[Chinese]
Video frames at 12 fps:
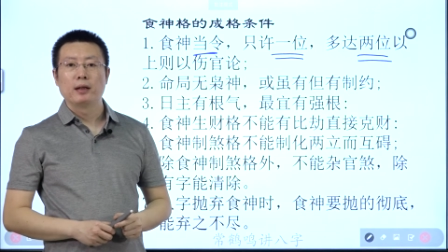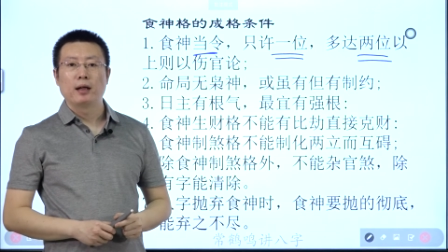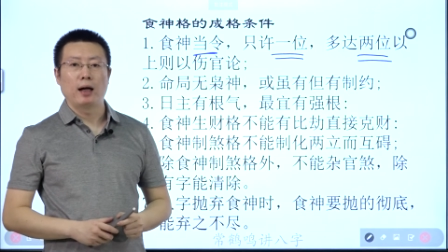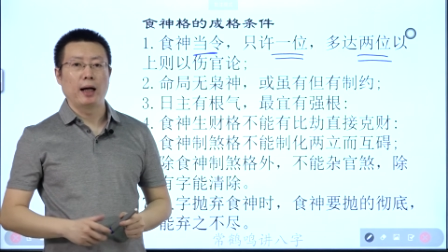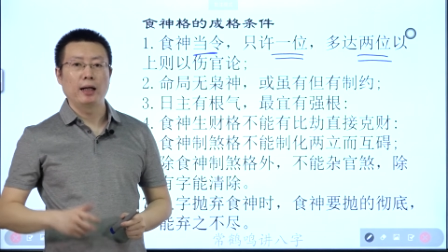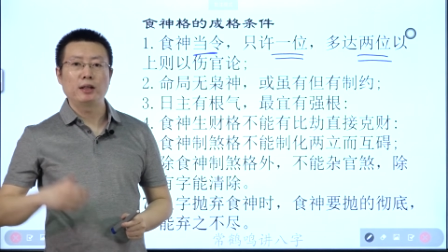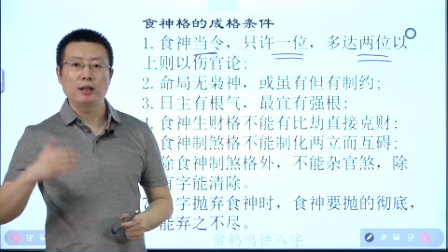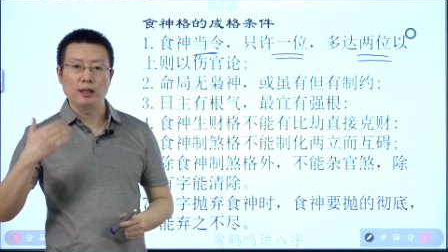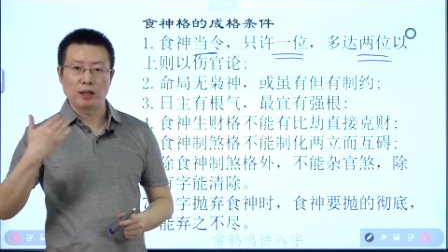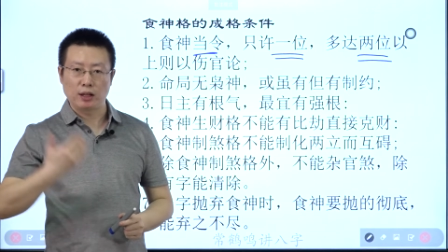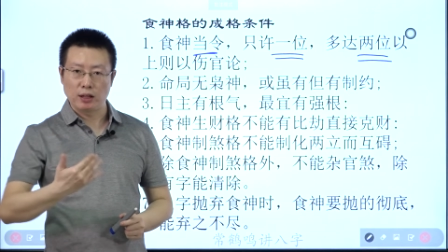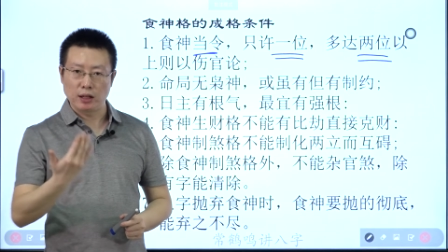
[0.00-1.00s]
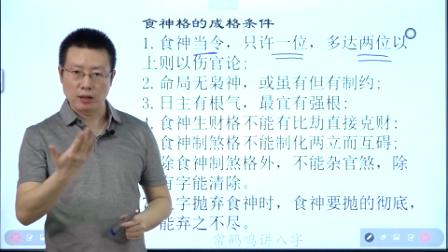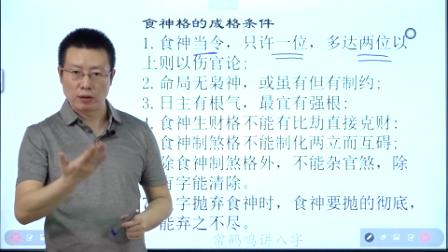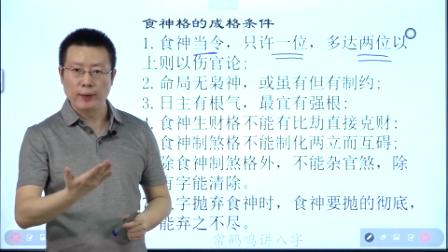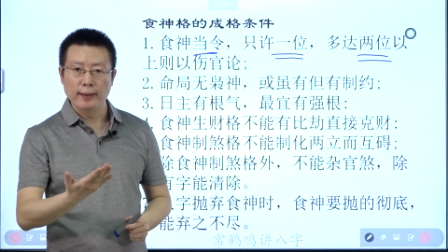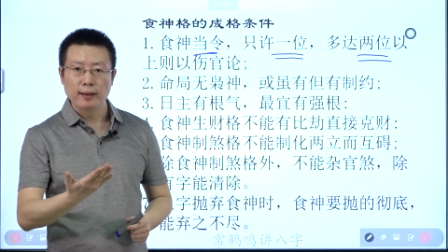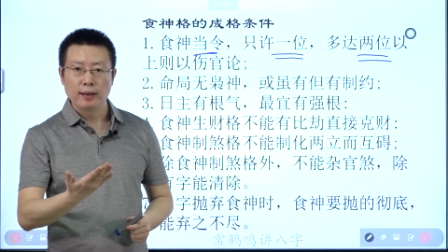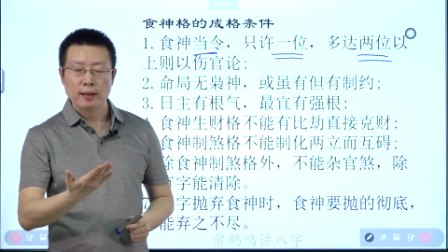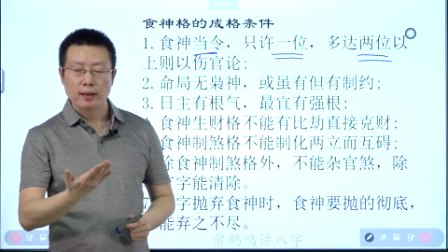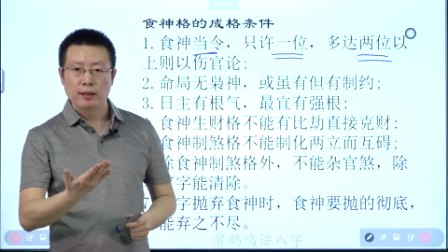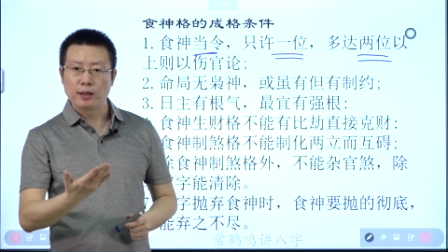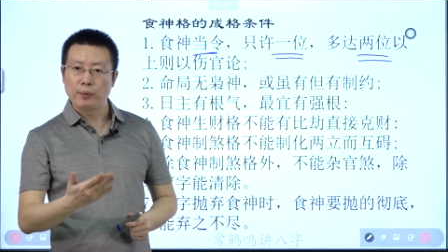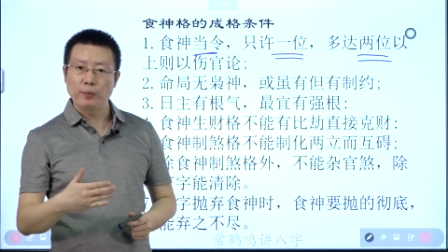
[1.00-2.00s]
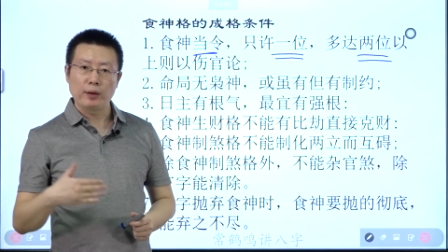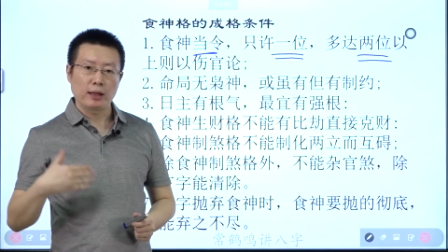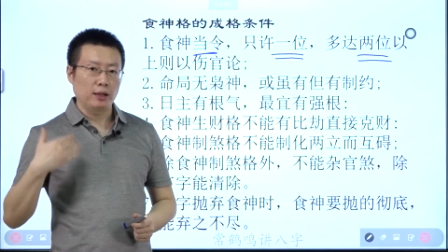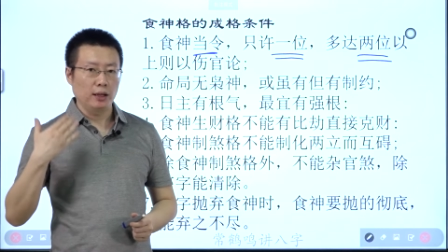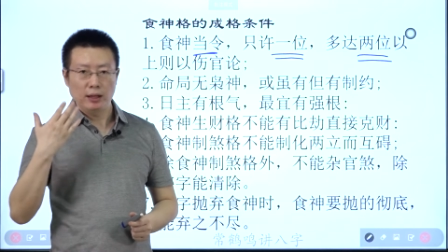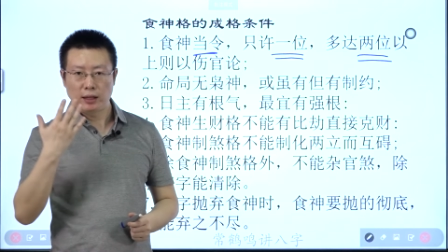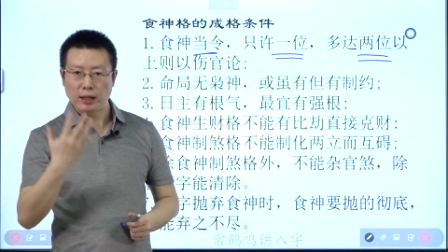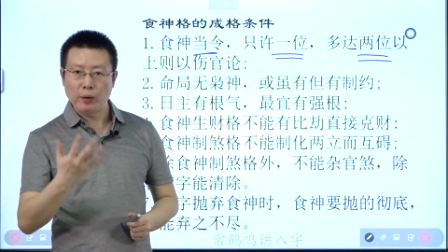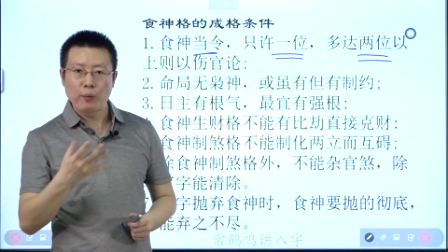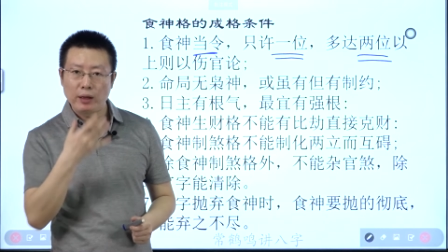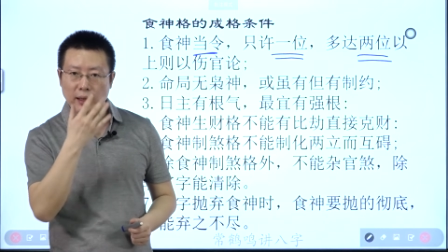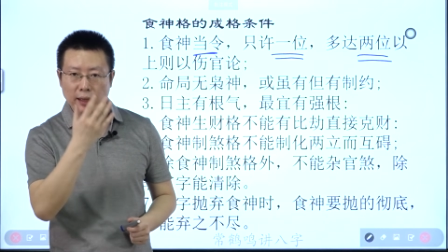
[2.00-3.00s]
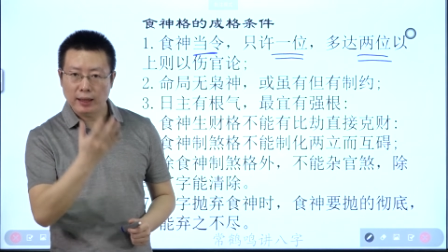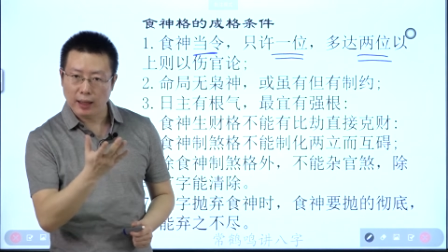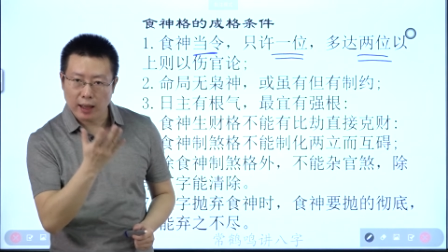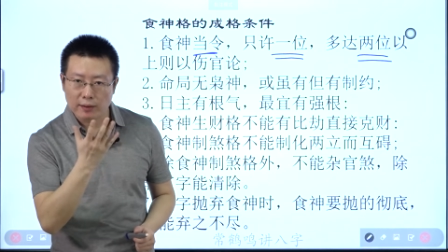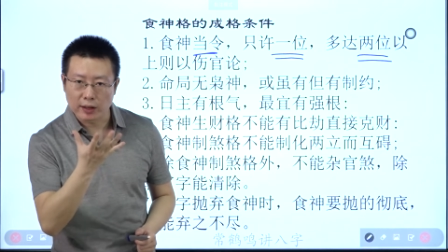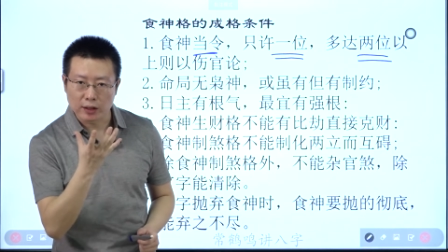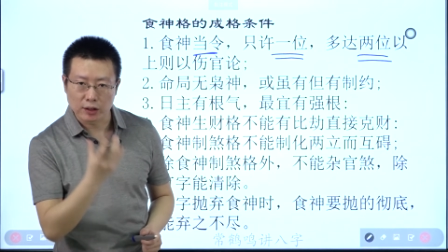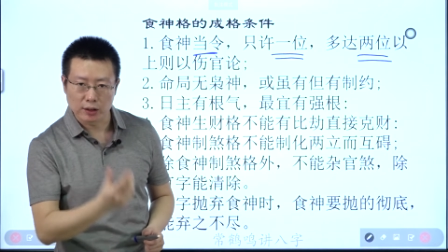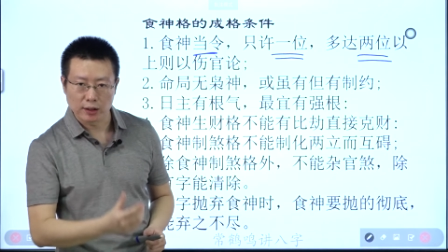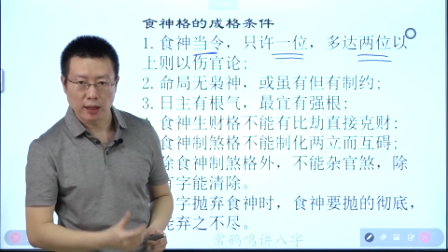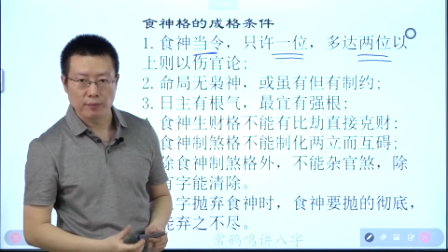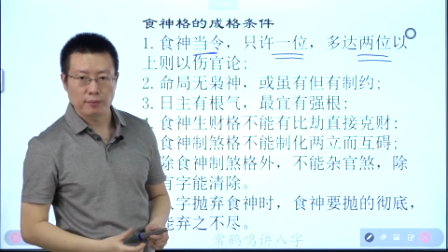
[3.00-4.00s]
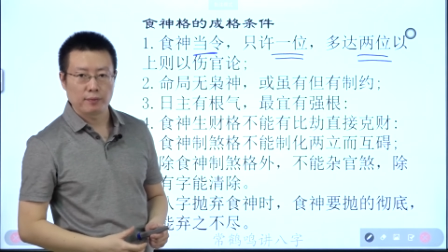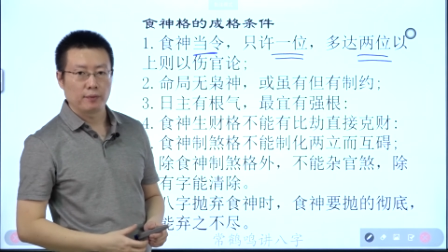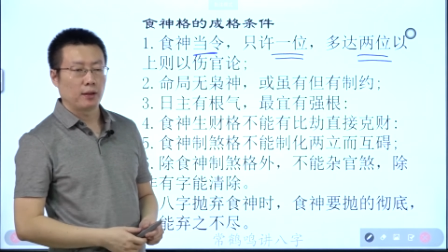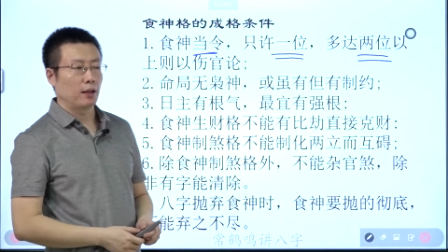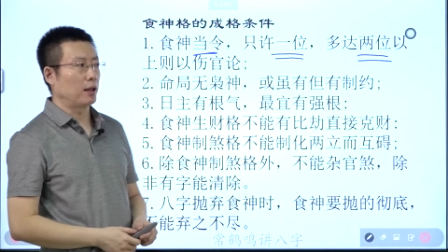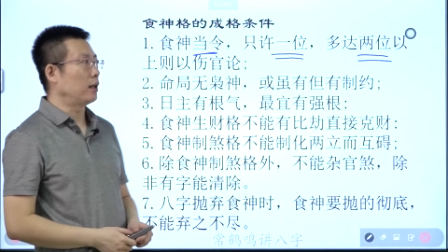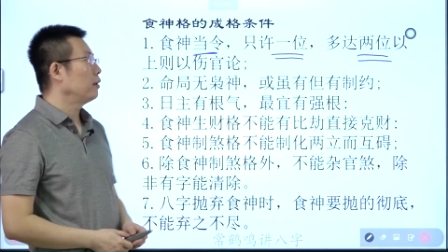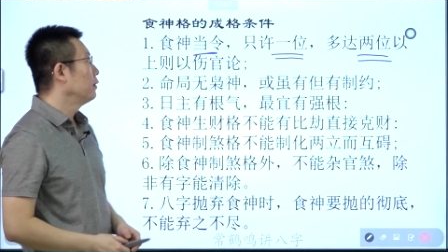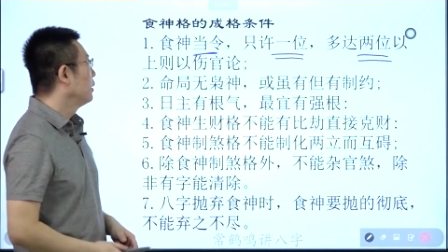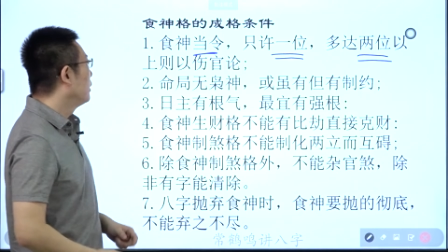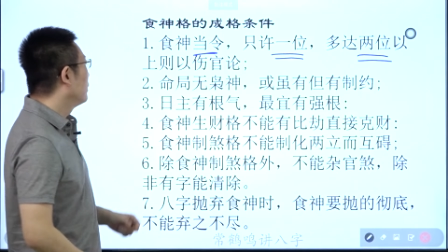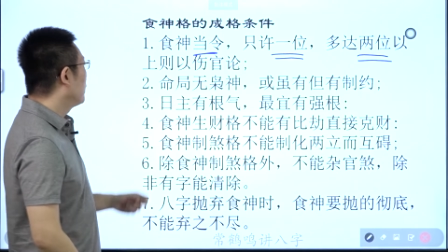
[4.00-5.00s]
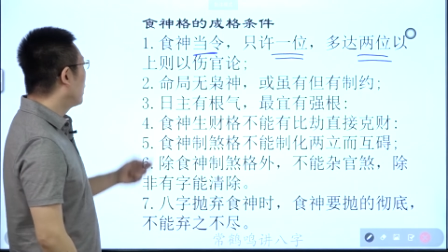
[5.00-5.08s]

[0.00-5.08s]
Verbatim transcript: 还是以食神格论，只不过它是以伤官来看这个食神。好，第